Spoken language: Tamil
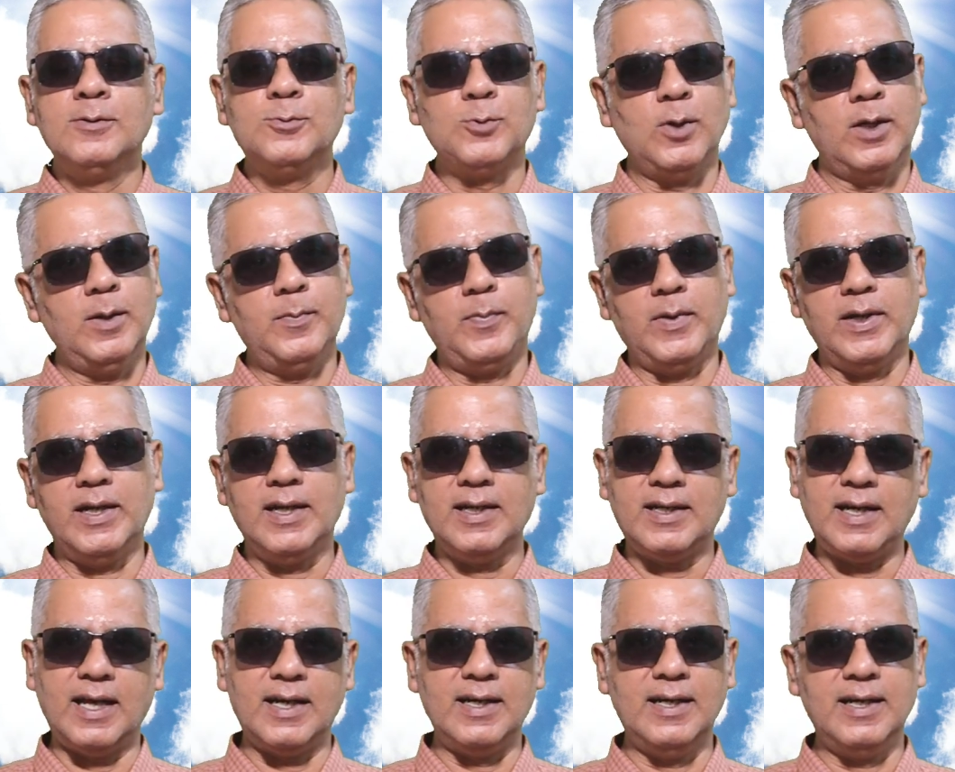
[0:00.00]
சொல்லப்போனா
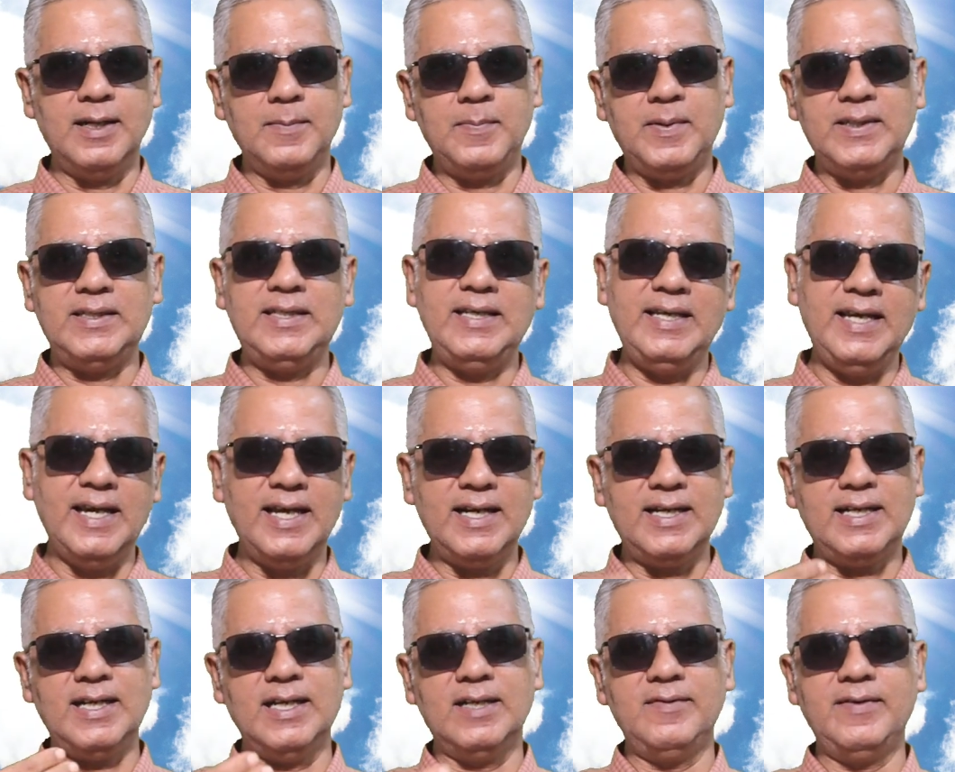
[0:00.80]
கர்ணனை பத்தி
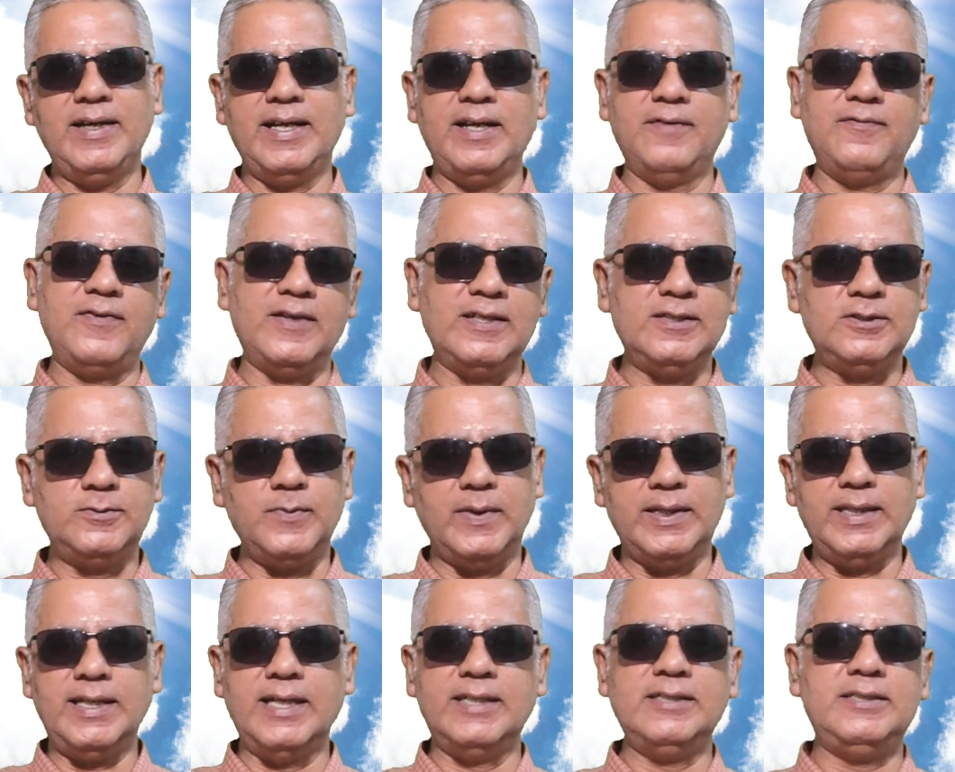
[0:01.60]
ஏற்கனவே ரெஃபரன்ஸ்
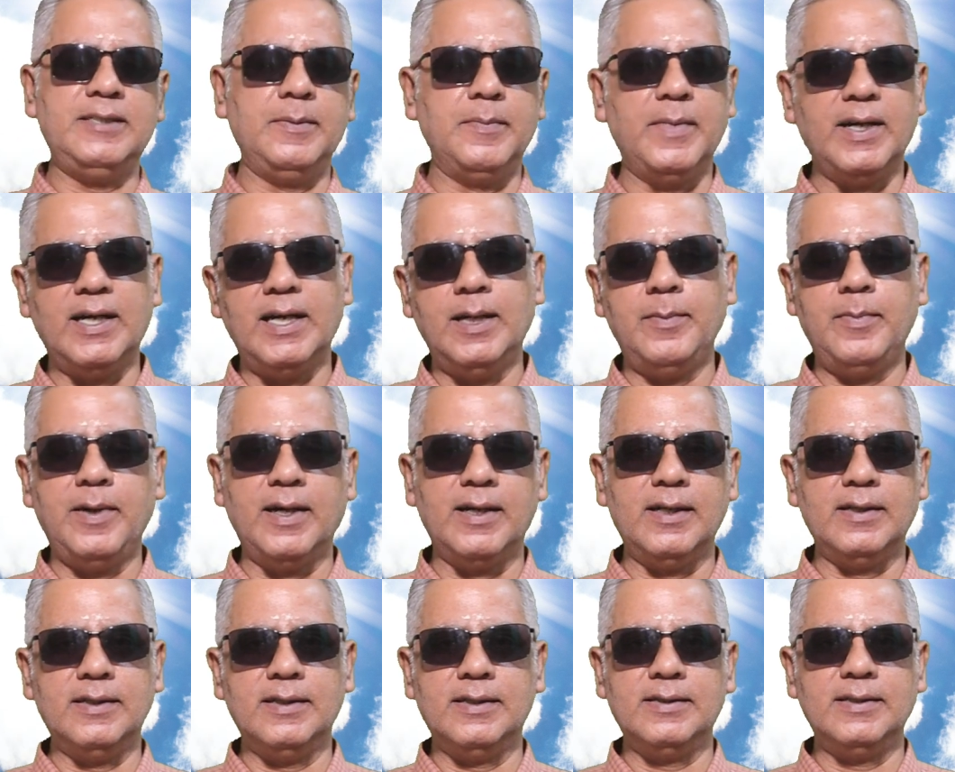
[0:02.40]
வந்தாச்சு
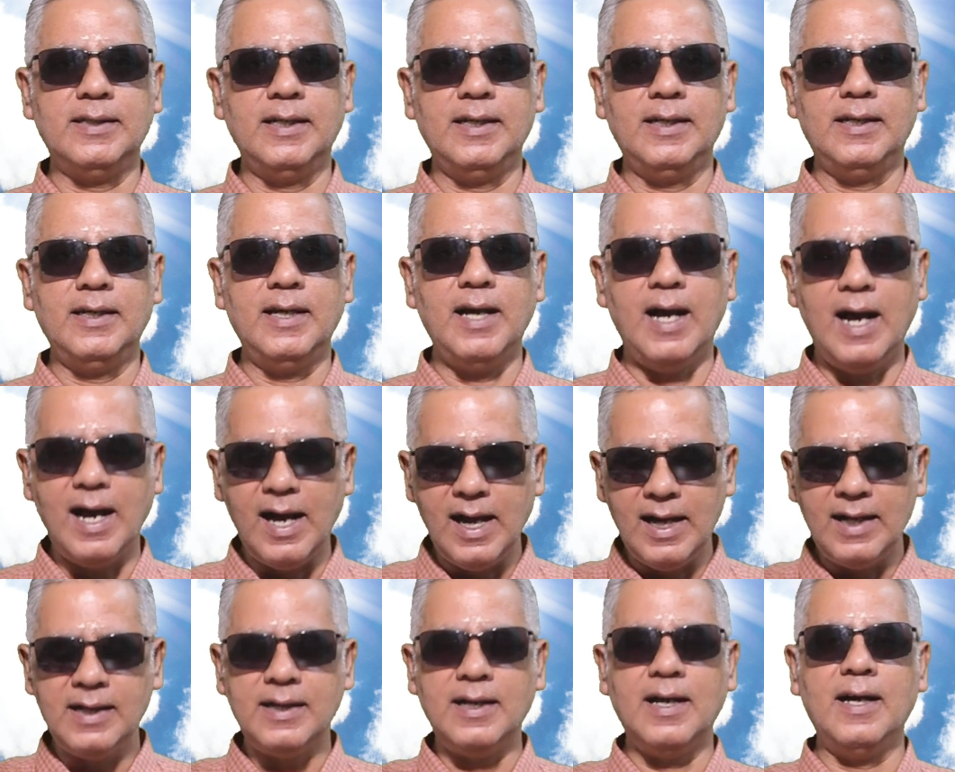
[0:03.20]
மகாபாரதத்துல
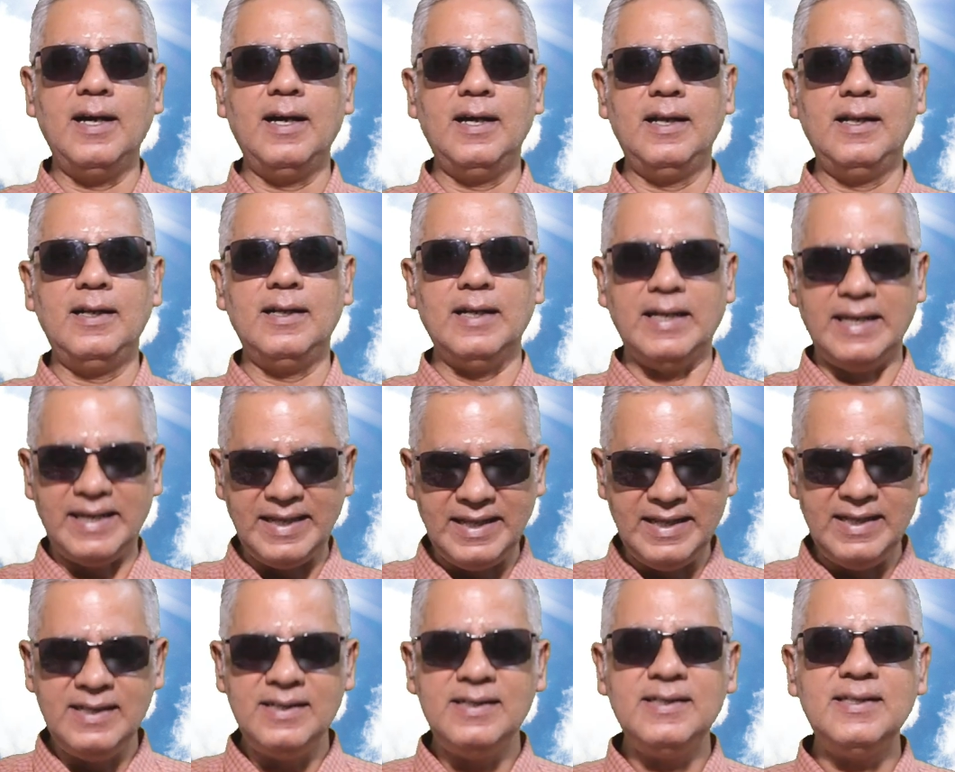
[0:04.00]
ஆனால்
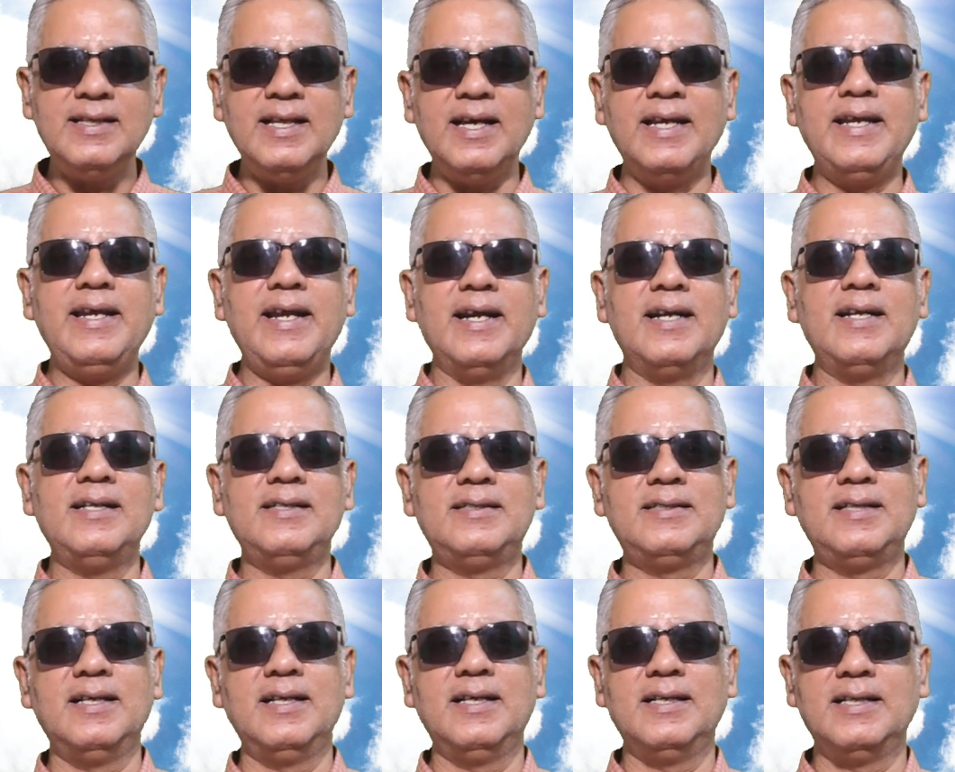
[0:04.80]
இந்த
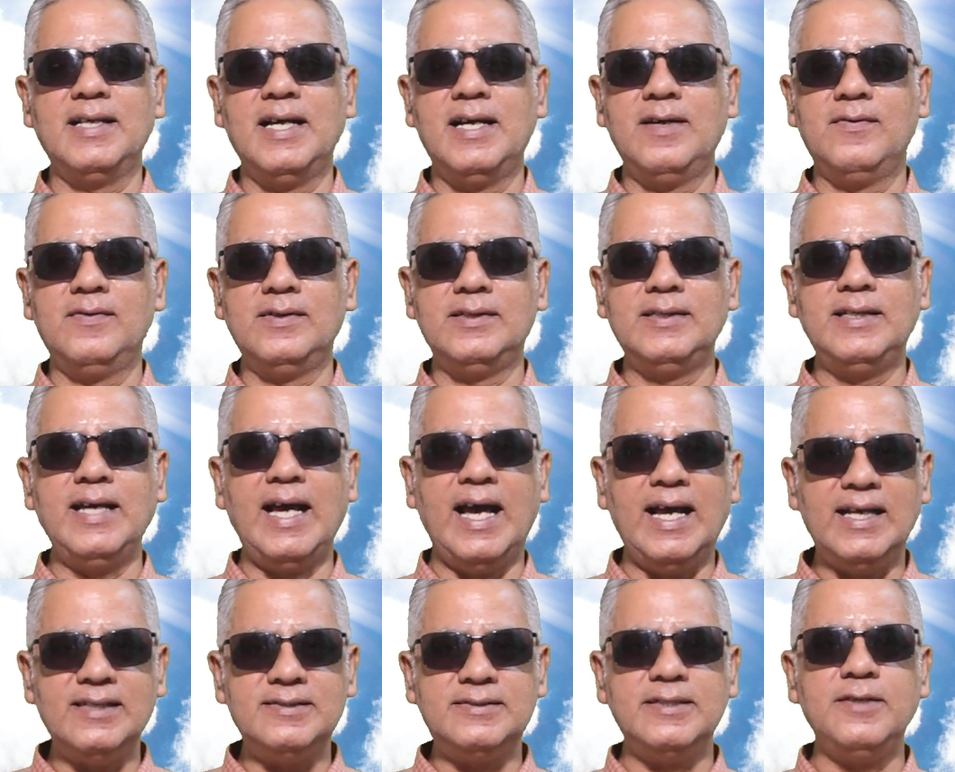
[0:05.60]
இடத்துல தான் வந்து
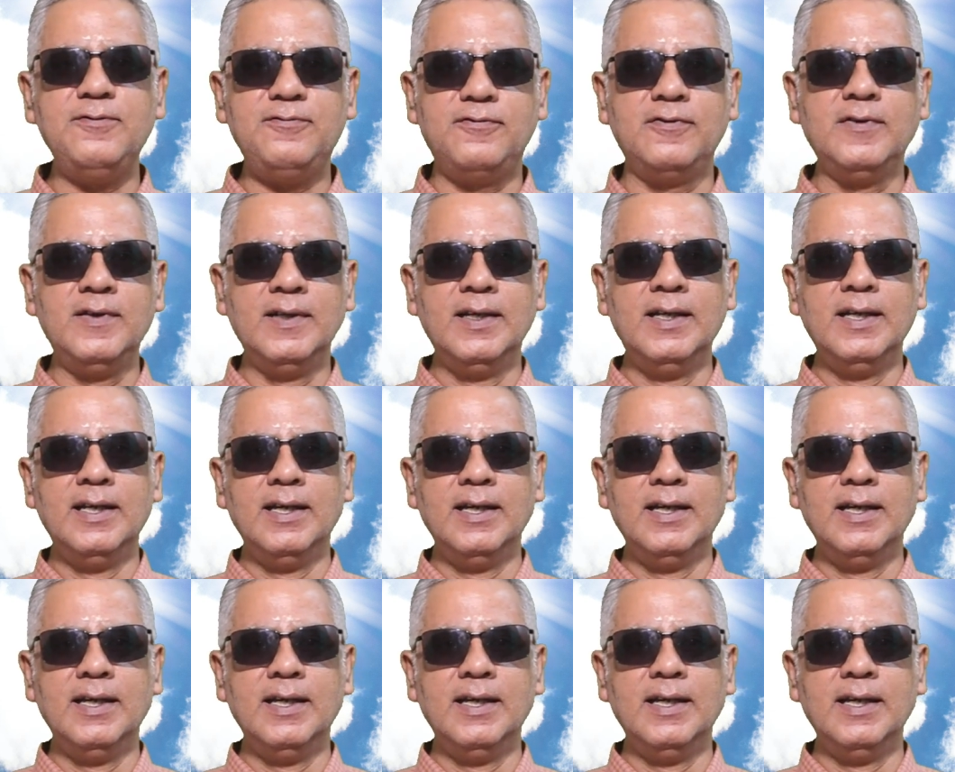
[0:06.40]
ஆசிஃப்